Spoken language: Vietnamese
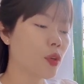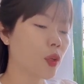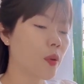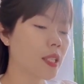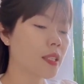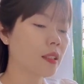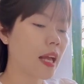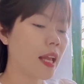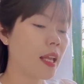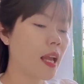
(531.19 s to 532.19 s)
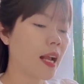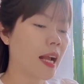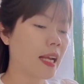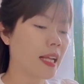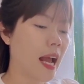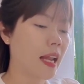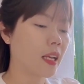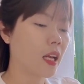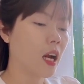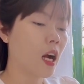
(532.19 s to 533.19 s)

Duyệt Nguyệt giơ tay, ngăn cản,